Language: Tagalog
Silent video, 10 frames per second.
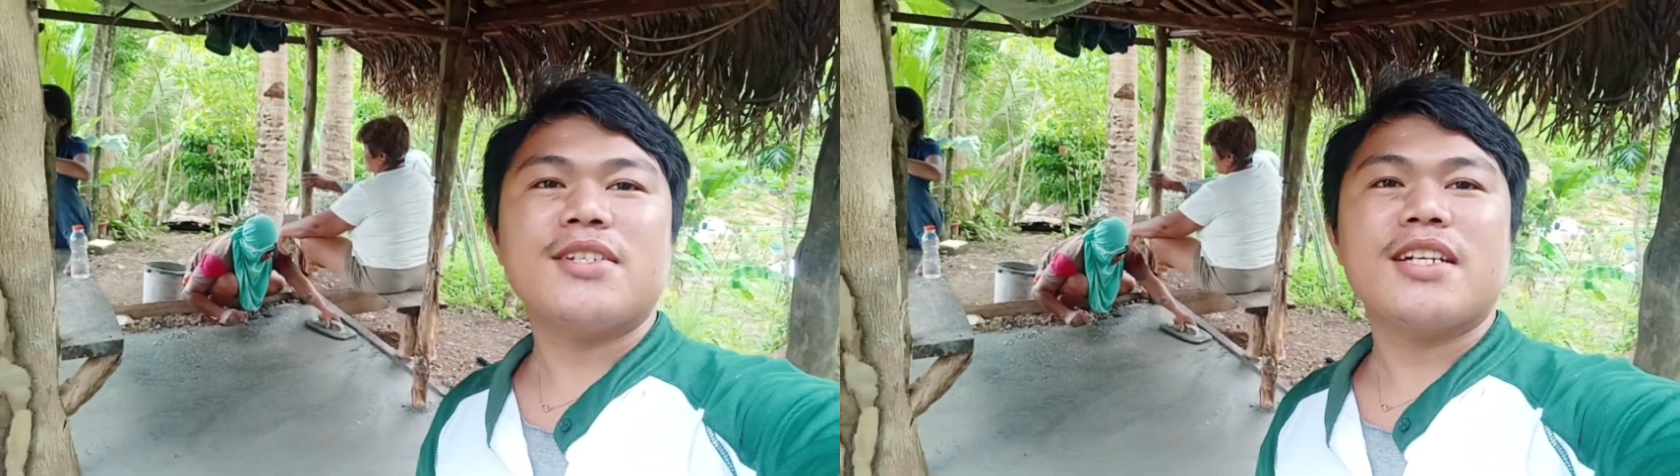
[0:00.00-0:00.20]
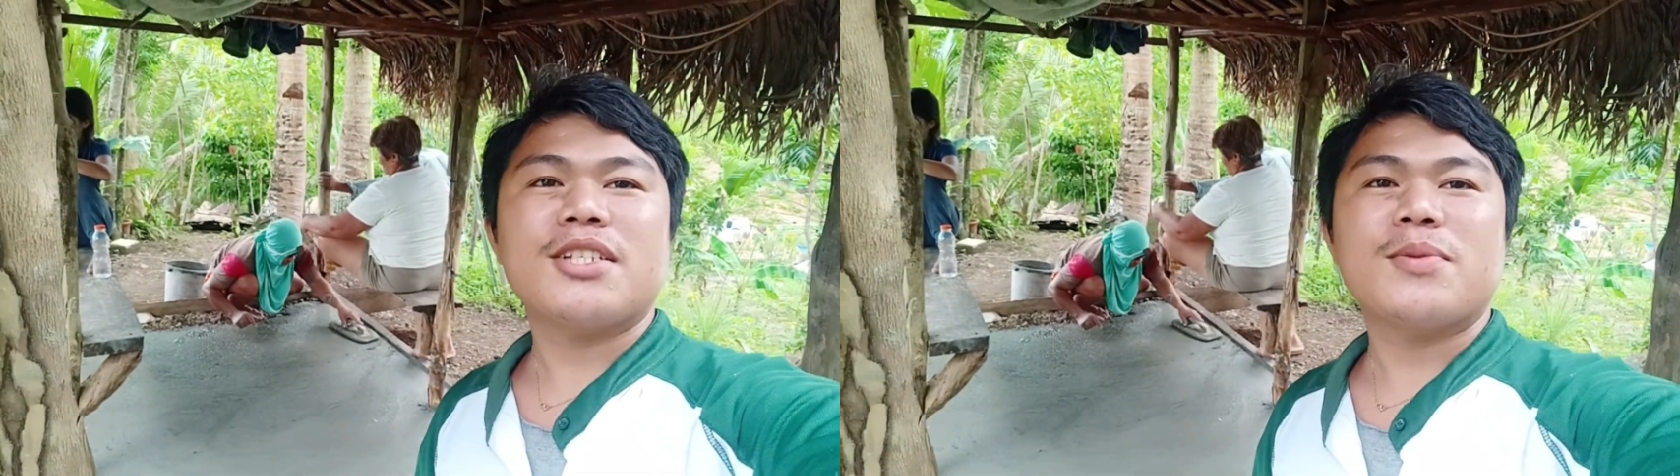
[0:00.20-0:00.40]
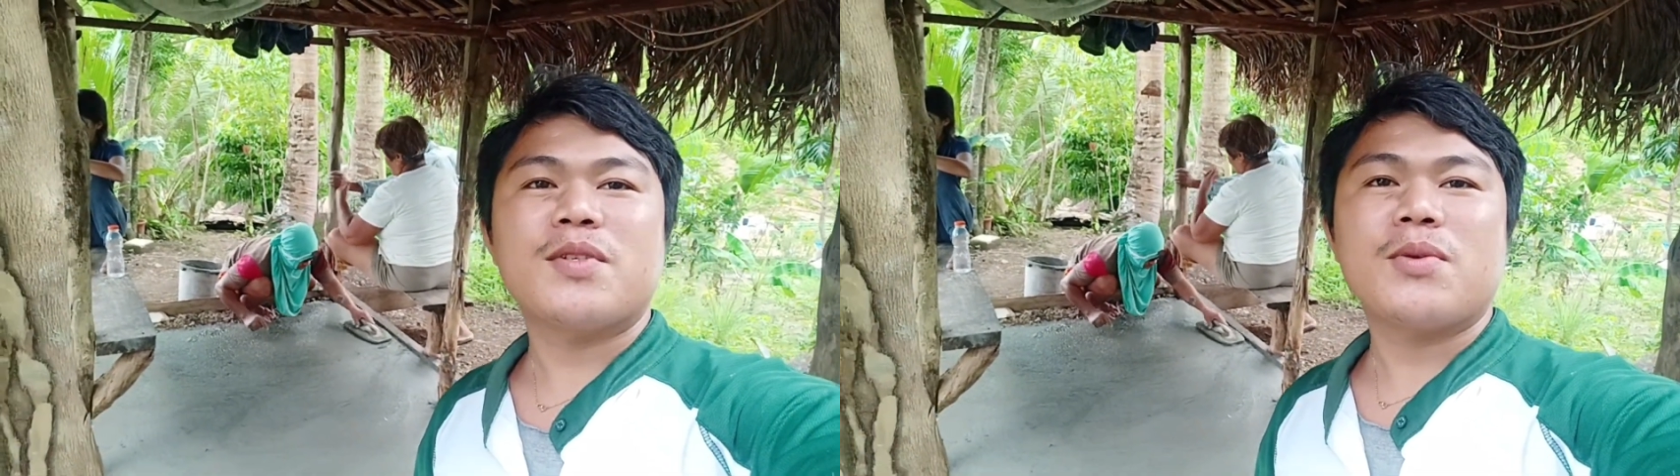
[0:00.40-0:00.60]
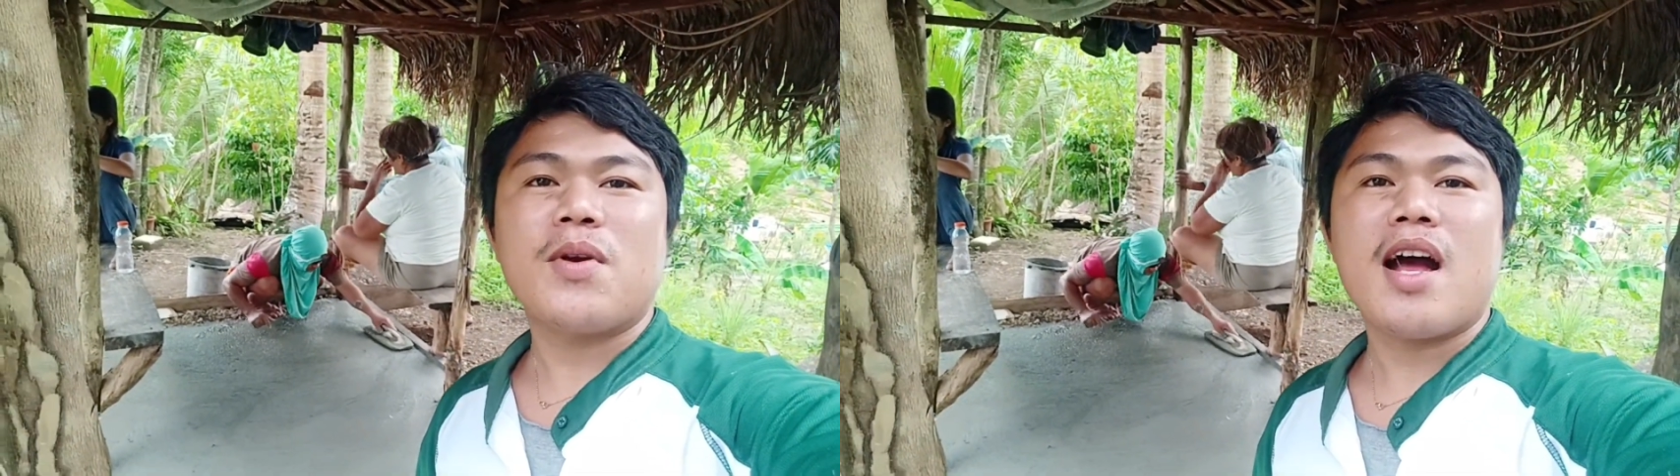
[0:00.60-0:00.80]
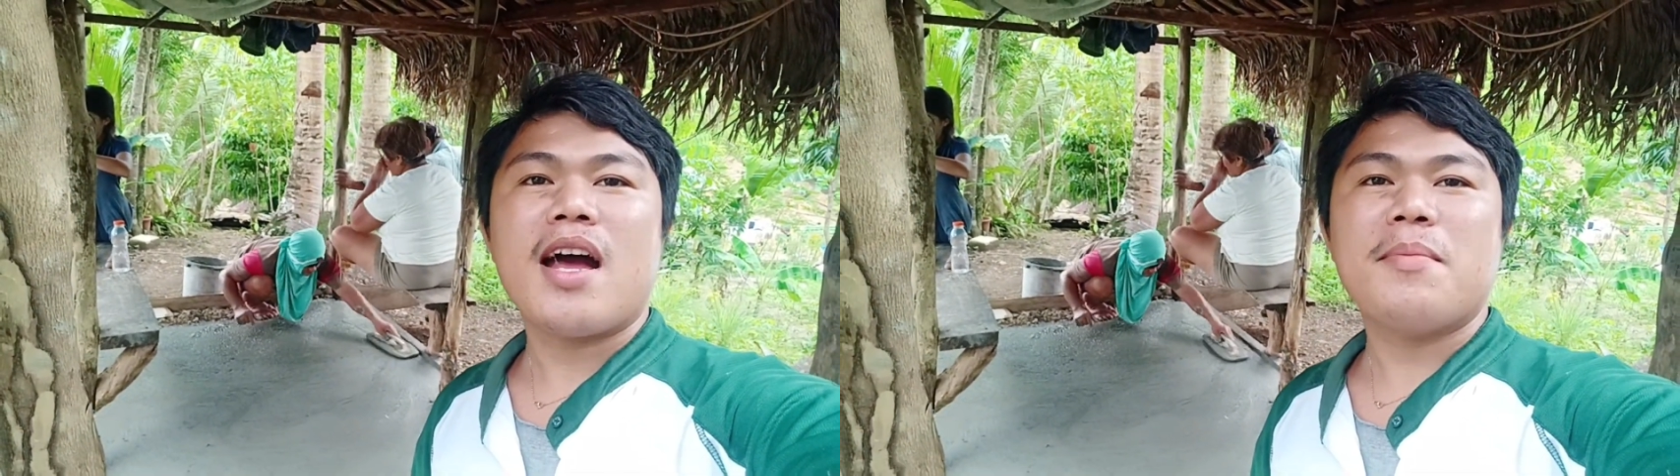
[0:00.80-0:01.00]
you can
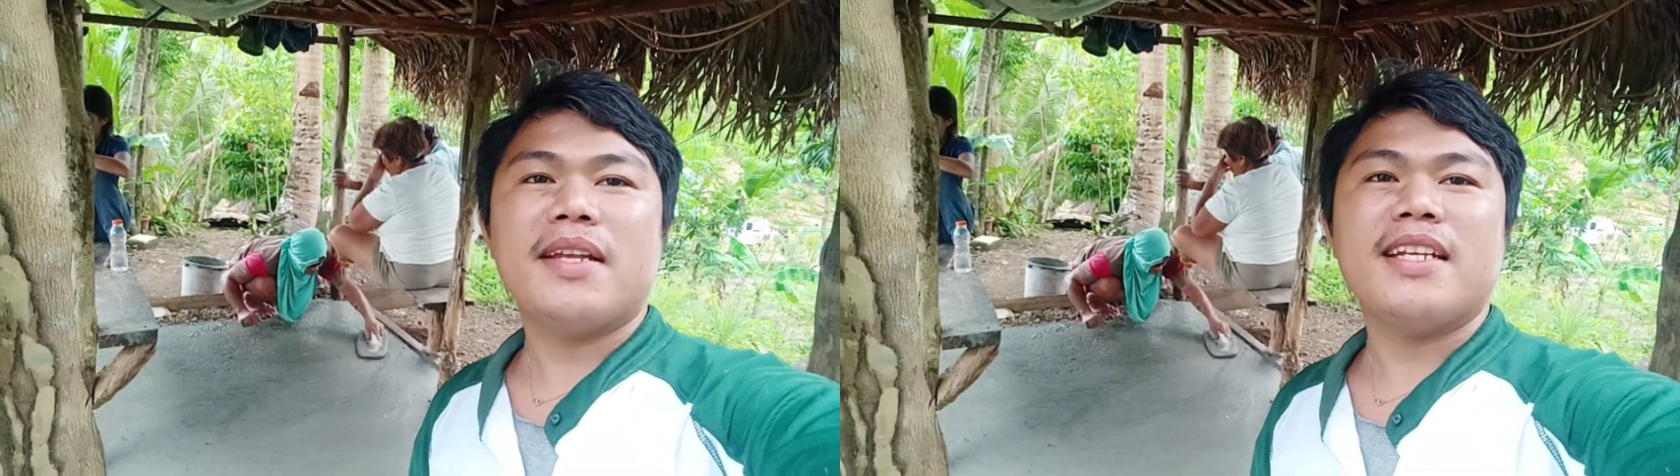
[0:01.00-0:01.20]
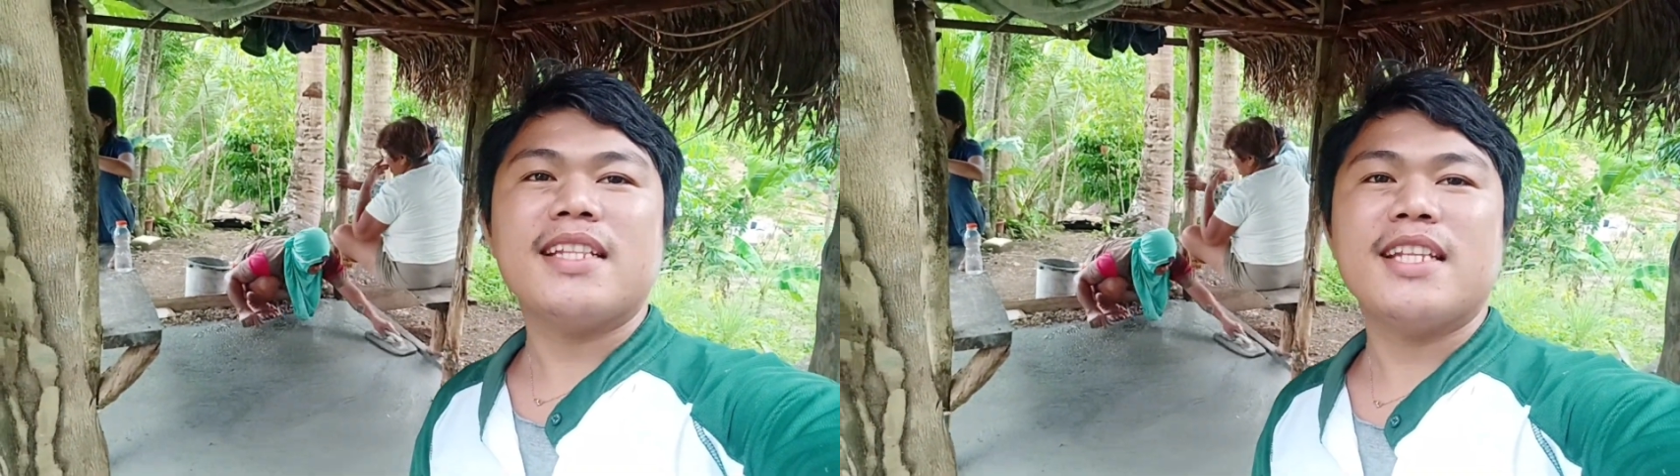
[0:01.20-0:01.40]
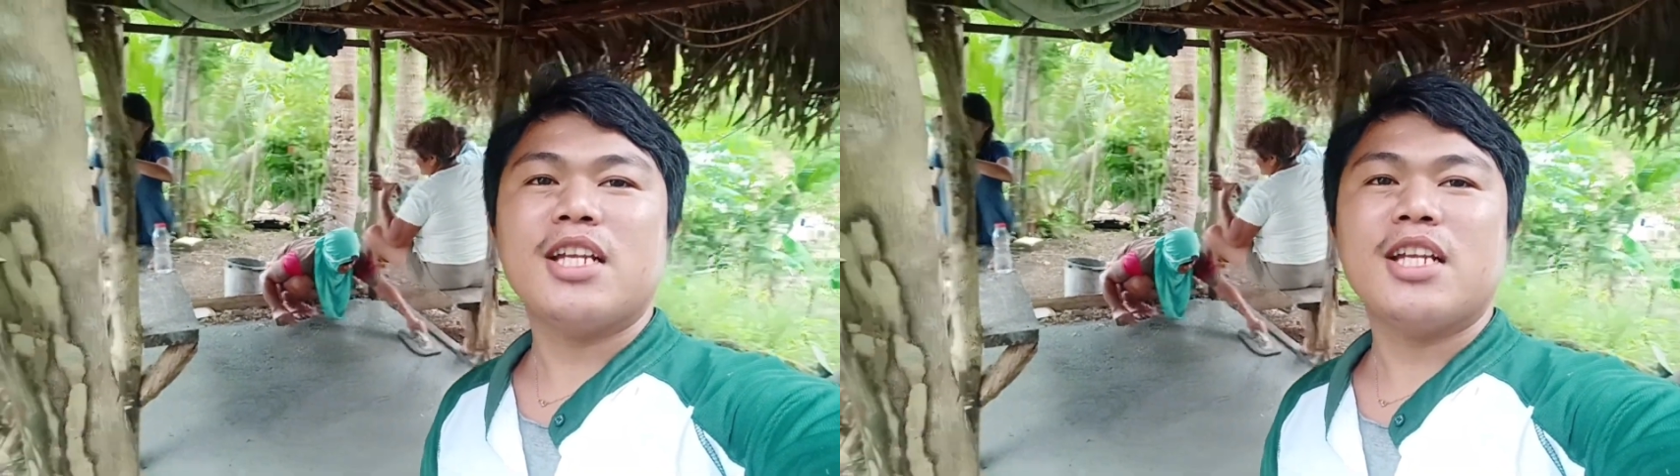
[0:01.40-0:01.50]
subscribe and hit the